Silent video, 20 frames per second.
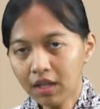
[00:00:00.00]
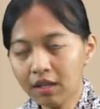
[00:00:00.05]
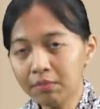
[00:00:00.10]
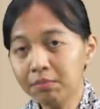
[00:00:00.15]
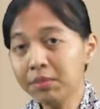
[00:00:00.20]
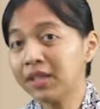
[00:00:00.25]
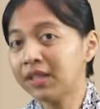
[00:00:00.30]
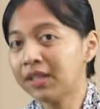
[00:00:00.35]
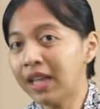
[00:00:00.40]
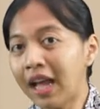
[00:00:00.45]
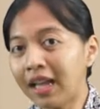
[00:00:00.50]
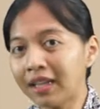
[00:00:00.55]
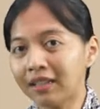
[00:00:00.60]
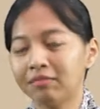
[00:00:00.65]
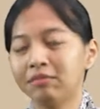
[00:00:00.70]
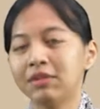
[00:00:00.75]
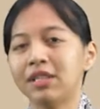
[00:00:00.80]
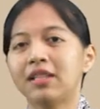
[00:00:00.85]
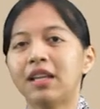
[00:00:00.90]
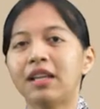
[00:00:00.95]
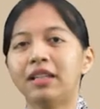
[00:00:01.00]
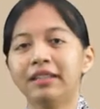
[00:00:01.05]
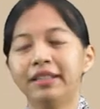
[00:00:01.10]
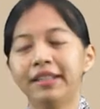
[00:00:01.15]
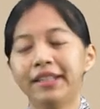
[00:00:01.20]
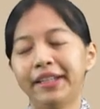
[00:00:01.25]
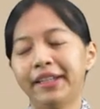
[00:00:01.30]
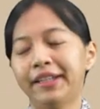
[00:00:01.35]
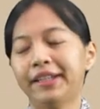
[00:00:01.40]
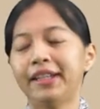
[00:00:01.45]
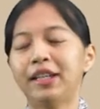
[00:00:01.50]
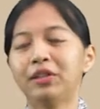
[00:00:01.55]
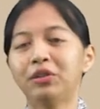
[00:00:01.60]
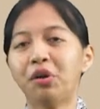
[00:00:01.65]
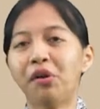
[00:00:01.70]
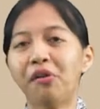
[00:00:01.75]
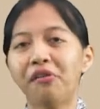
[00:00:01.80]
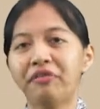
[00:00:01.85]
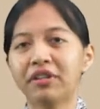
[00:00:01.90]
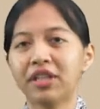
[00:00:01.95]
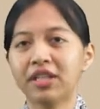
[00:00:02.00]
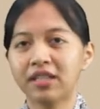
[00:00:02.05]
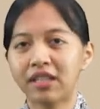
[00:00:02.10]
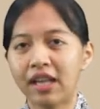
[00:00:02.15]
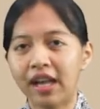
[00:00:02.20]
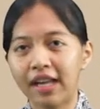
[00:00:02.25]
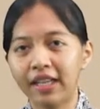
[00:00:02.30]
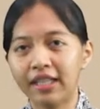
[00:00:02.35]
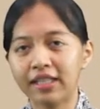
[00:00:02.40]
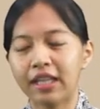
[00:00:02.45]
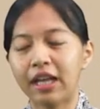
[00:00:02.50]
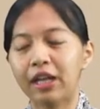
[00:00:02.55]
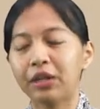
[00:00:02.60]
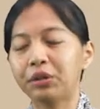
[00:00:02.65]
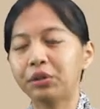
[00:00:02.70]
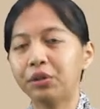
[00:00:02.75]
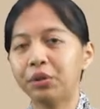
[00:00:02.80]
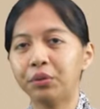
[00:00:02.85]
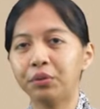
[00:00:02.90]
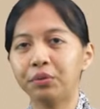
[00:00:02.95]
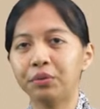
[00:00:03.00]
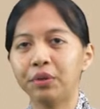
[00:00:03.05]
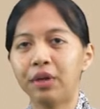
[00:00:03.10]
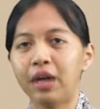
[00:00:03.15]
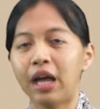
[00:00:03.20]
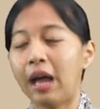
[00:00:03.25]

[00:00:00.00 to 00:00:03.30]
besar misalnya atau oversize atau